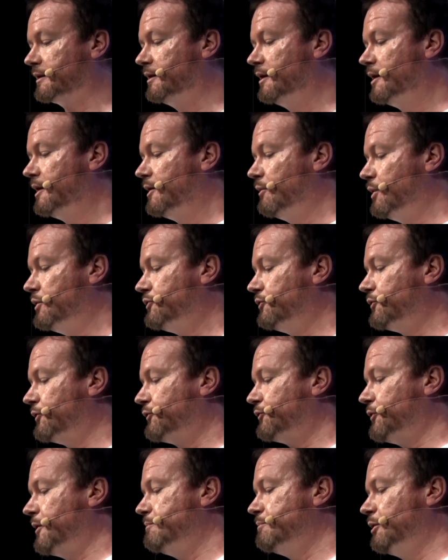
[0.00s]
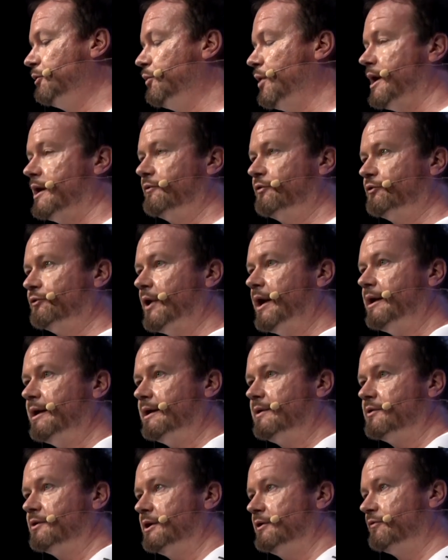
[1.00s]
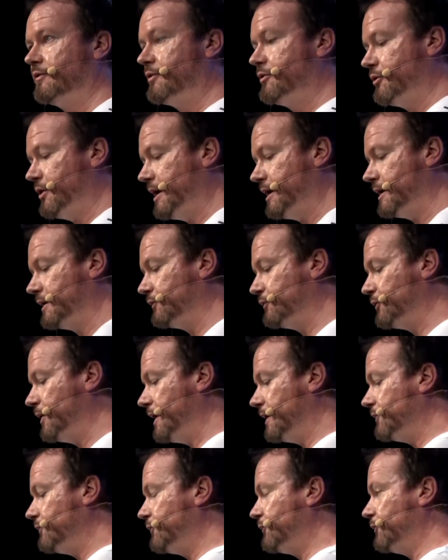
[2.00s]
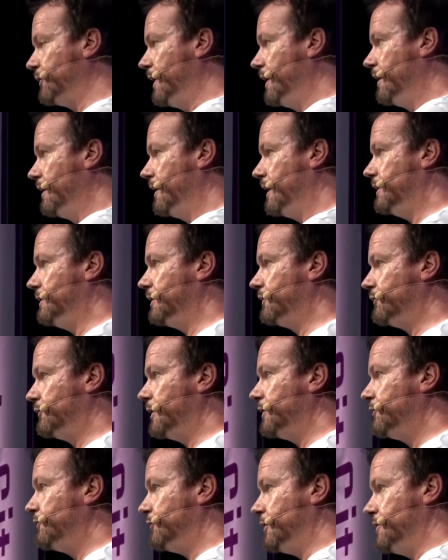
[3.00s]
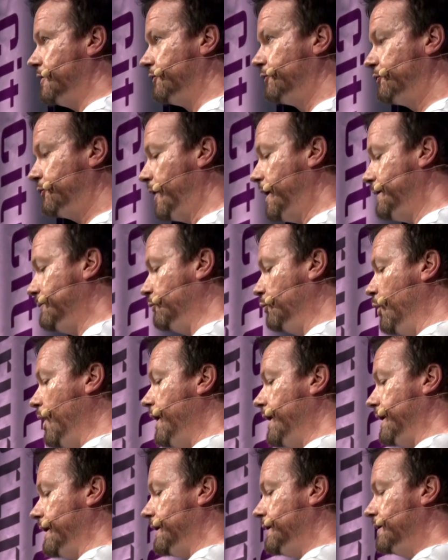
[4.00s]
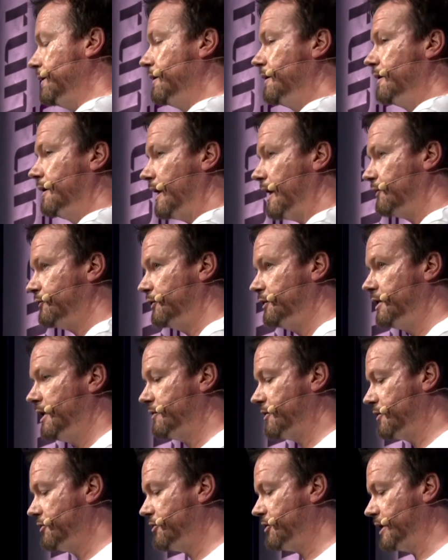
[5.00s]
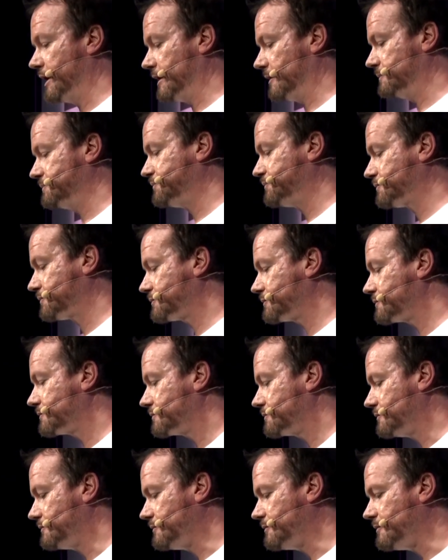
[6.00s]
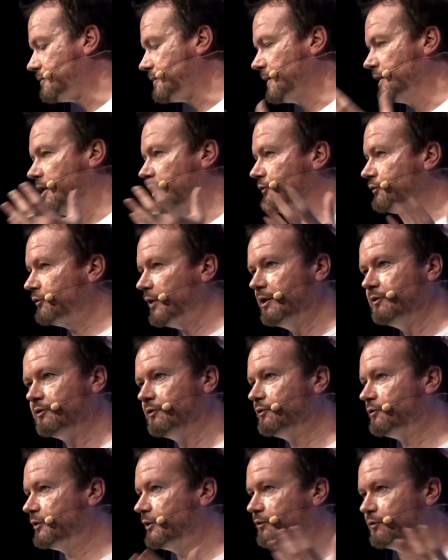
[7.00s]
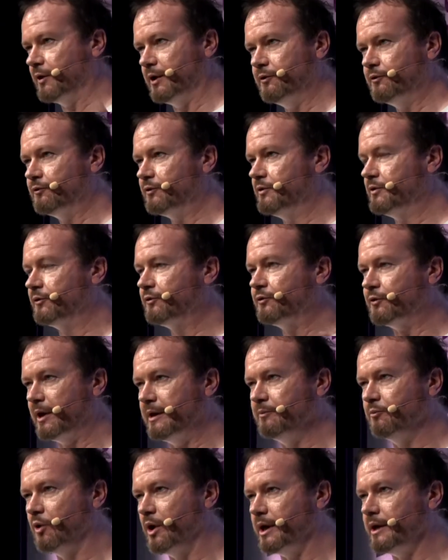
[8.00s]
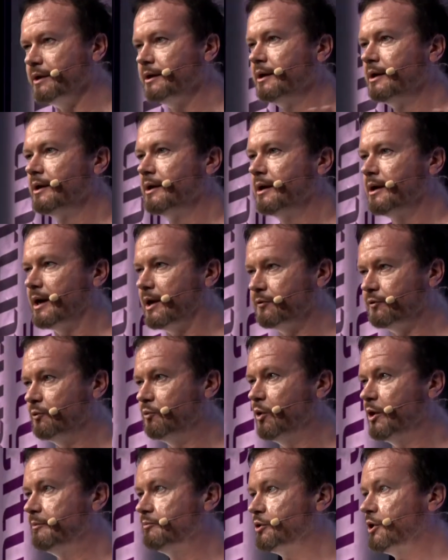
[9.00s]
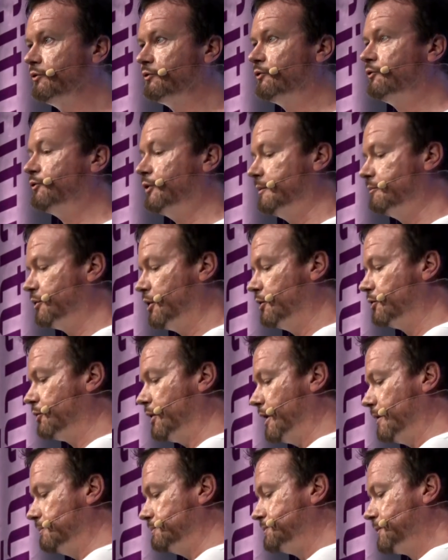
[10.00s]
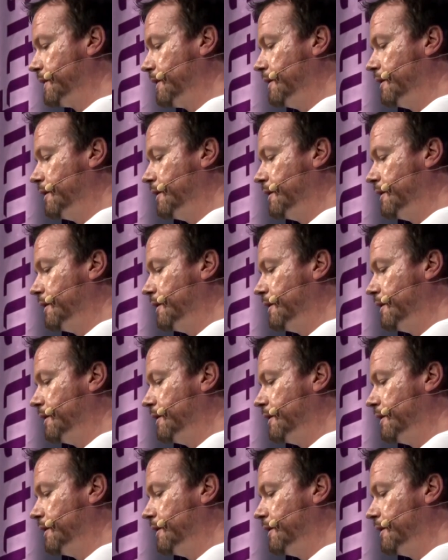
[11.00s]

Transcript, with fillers: それを考えるためには物のグループというのがものと同じだということなんですつまり物というのは他のものと同じような形で存在していると考え方であります文章は